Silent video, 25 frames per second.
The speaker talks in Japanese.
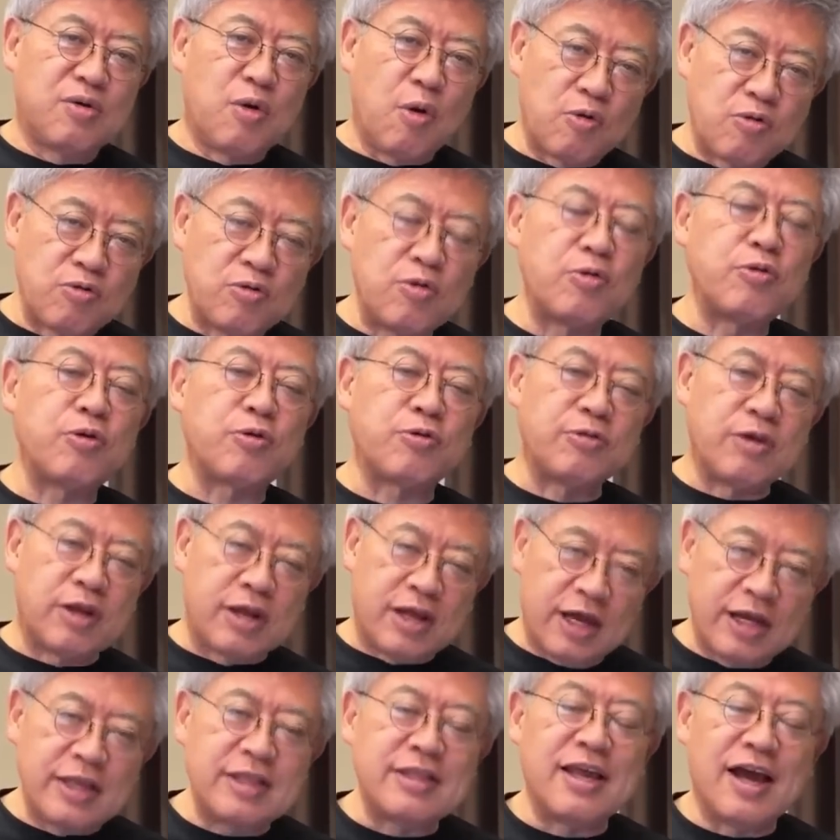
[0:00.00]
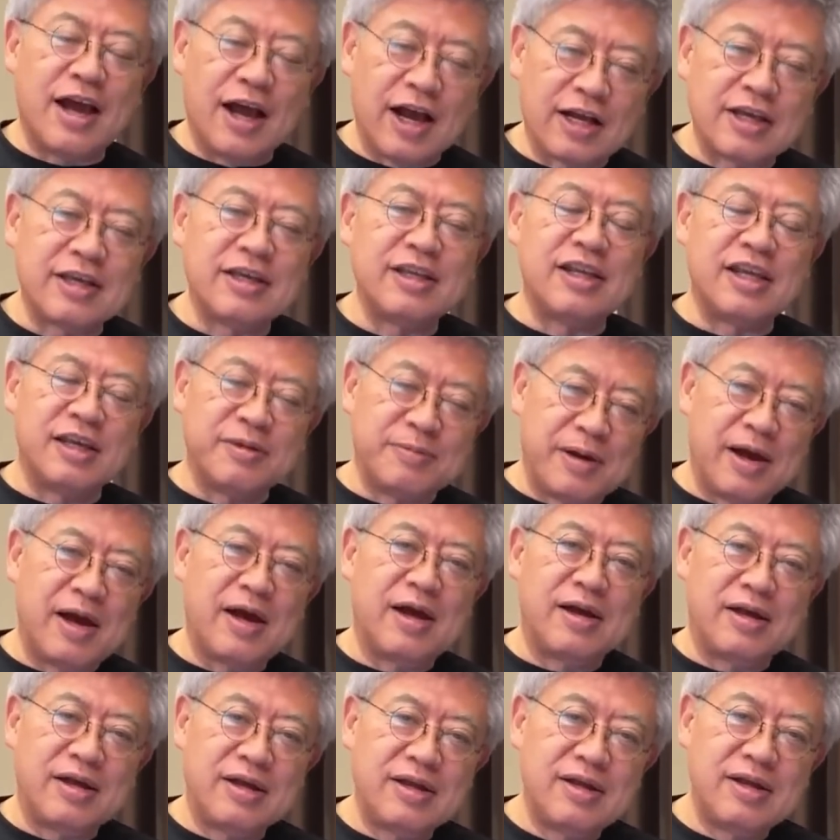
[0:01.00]
国語力がないんだよ、はっきり言え
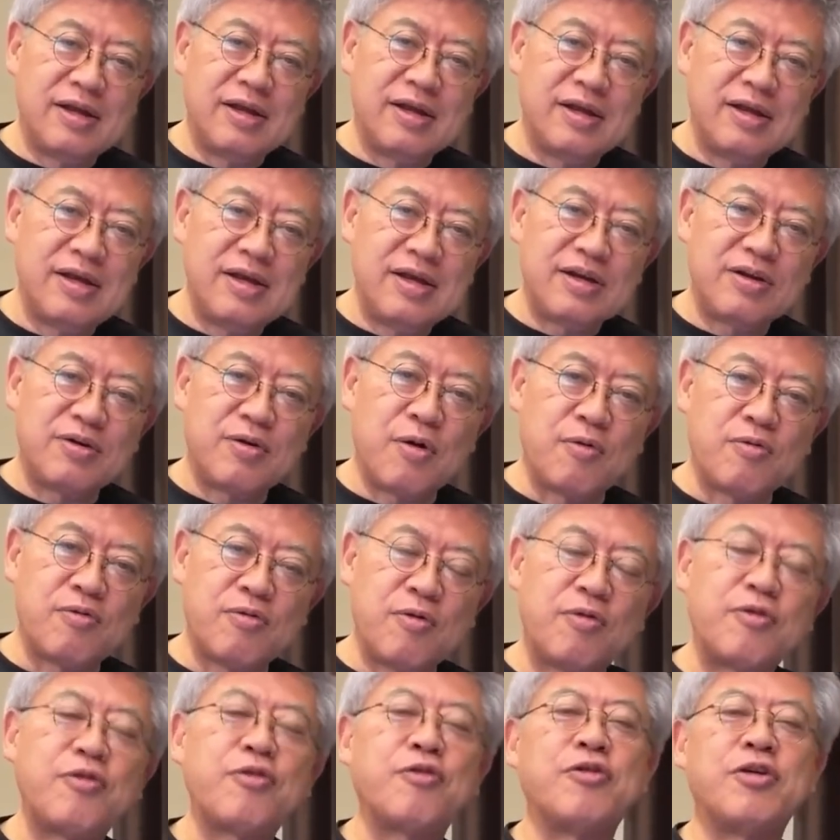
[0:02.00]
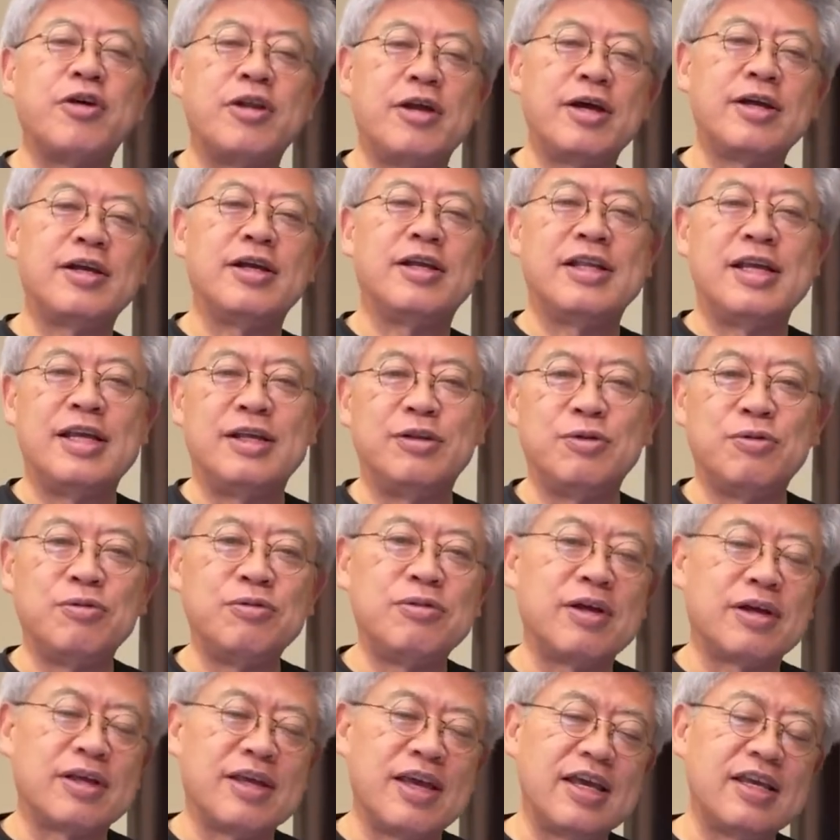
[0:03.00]
ば。国語力がなきゃね、ど
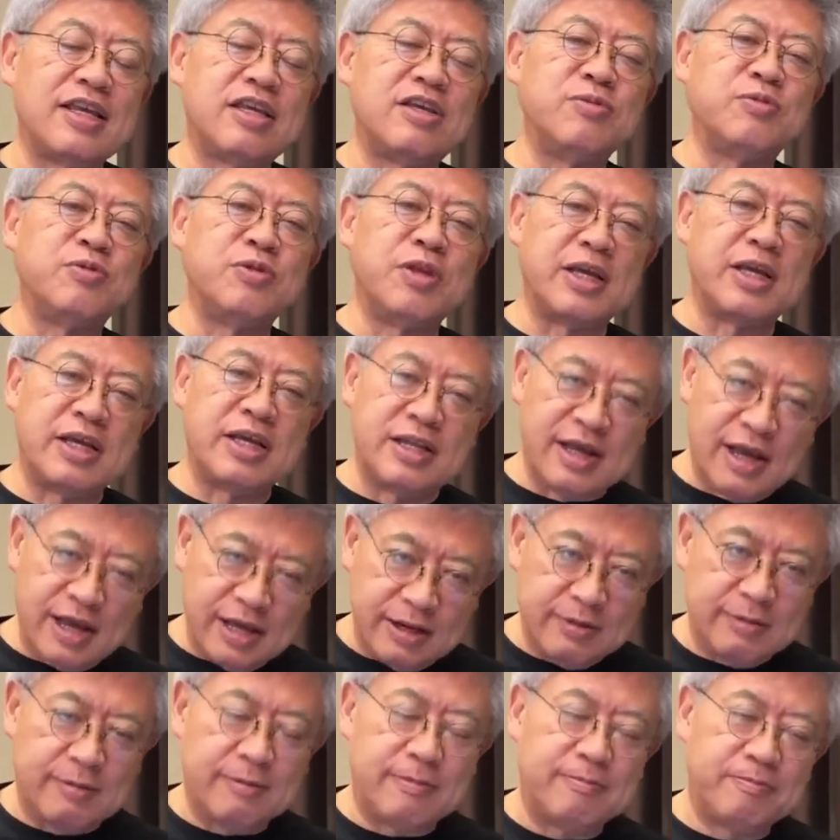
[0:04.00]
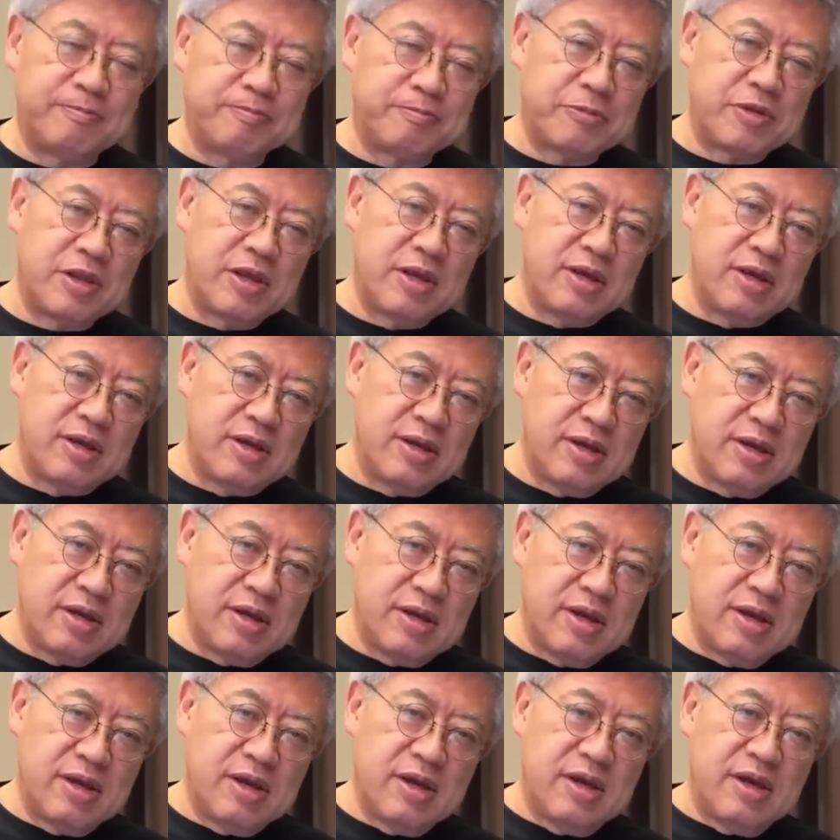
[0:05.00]
んな研究もできない。
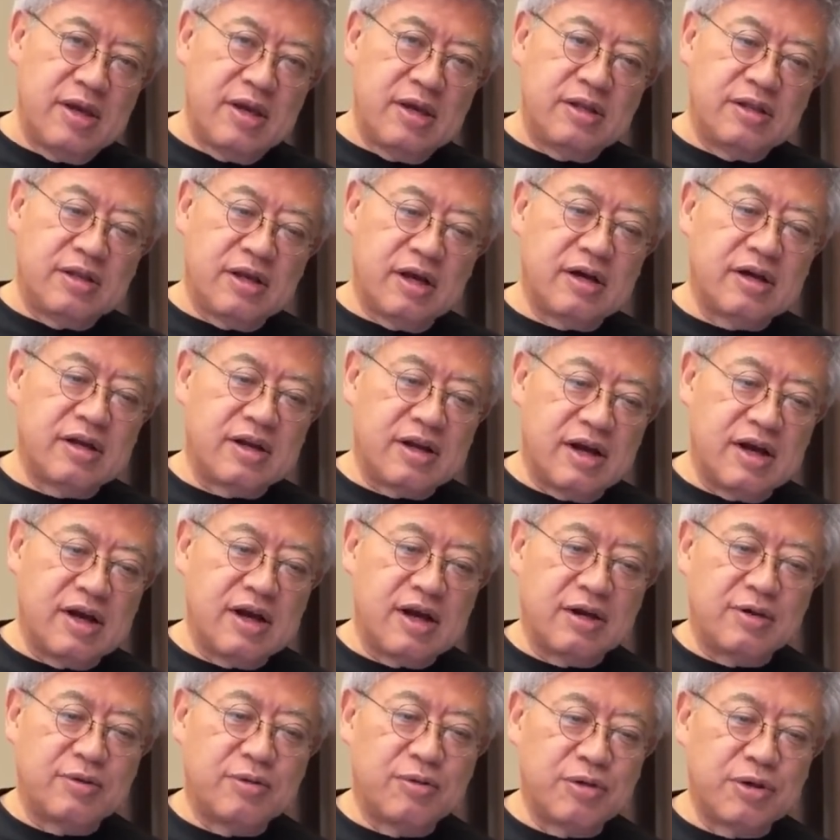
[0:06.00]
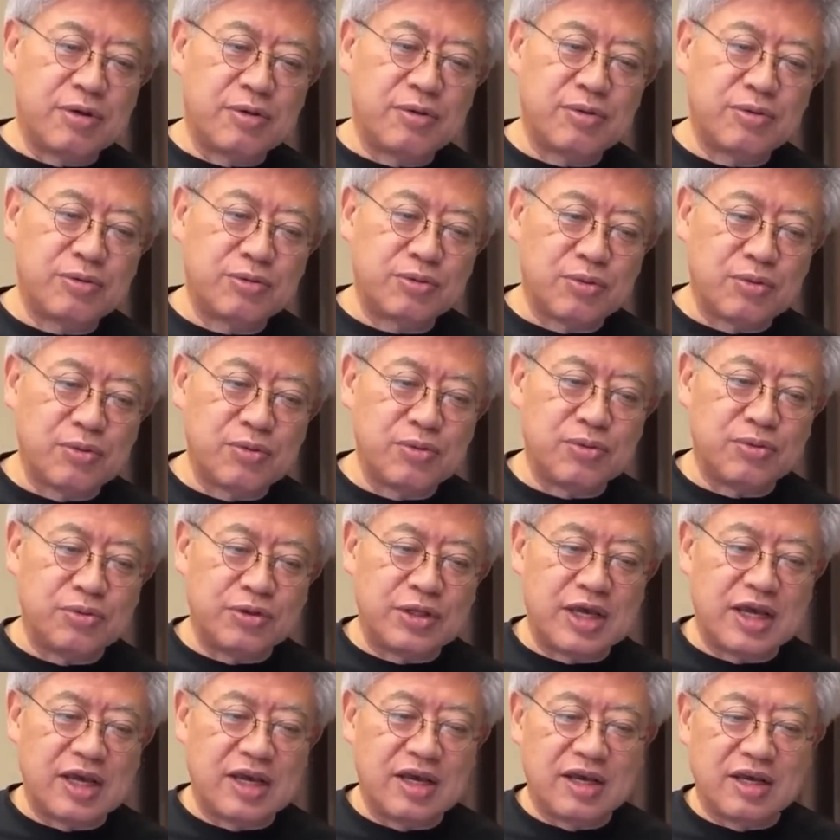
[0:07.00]
だから、これをどう
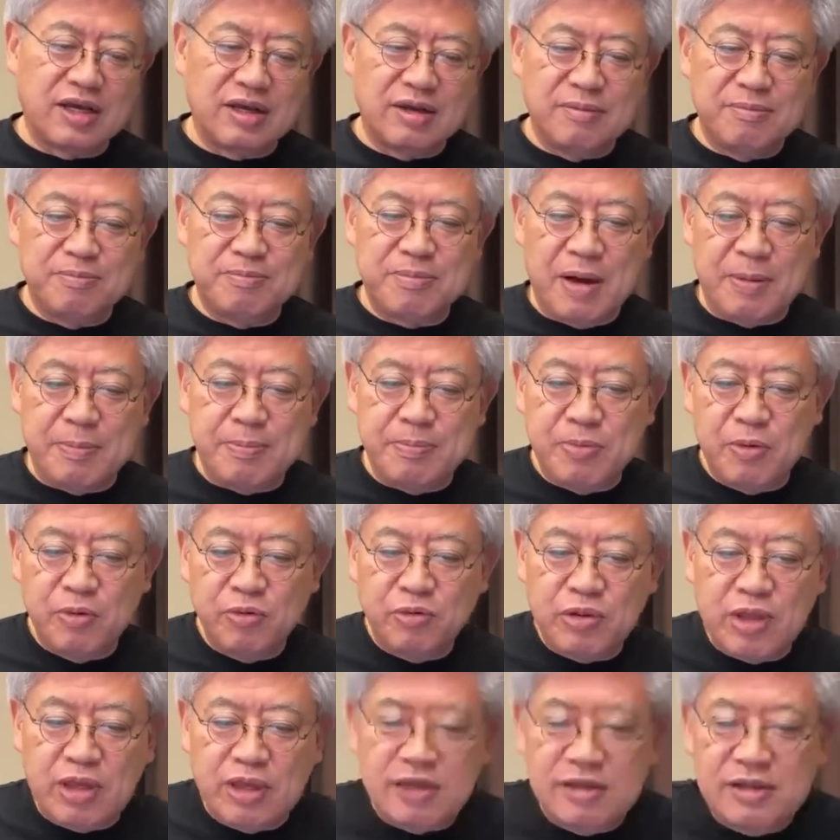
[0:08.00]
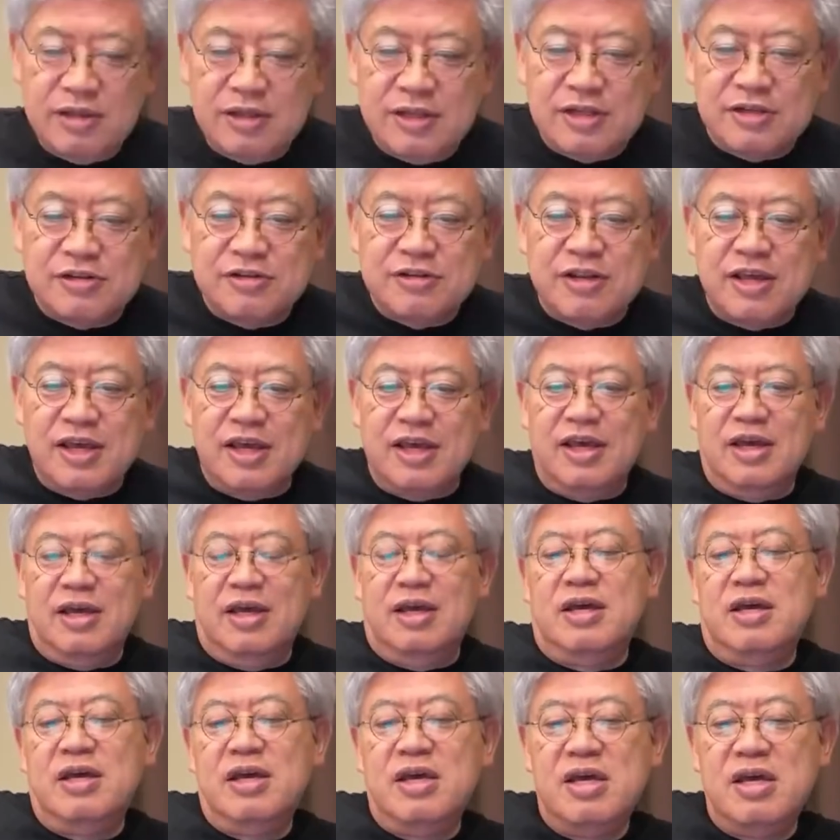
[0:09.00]
ね、抜本的にですね、